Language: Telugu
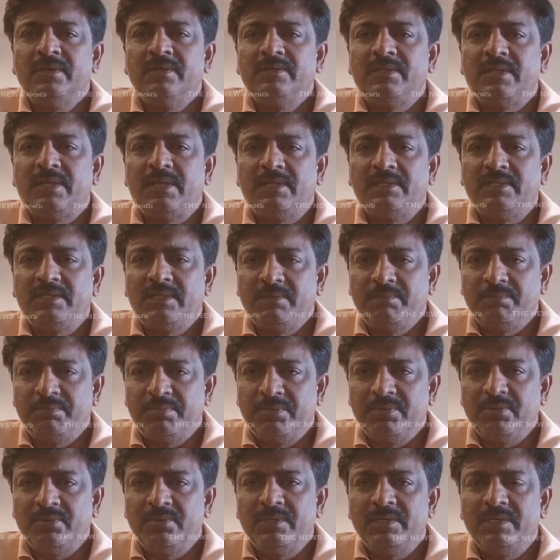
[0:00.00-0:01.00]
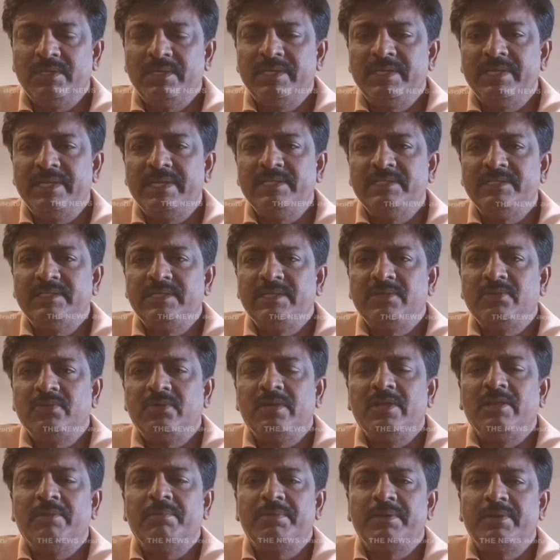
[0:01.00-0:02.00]
తర్వాత ఇప్పుడు కూడా డిఐజీ
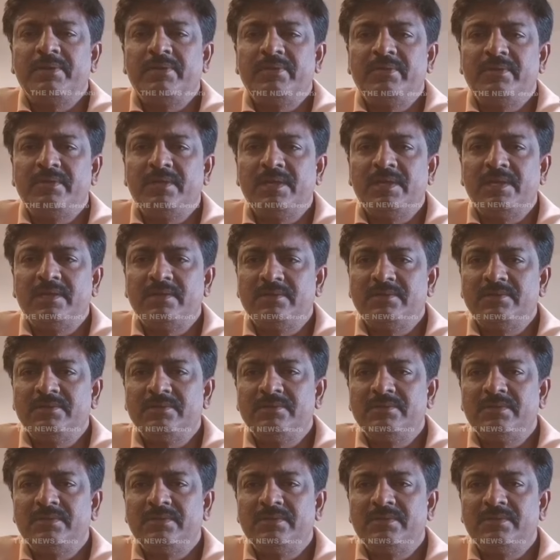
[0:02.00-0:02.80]
కోయా ప్రవీణ్ గారు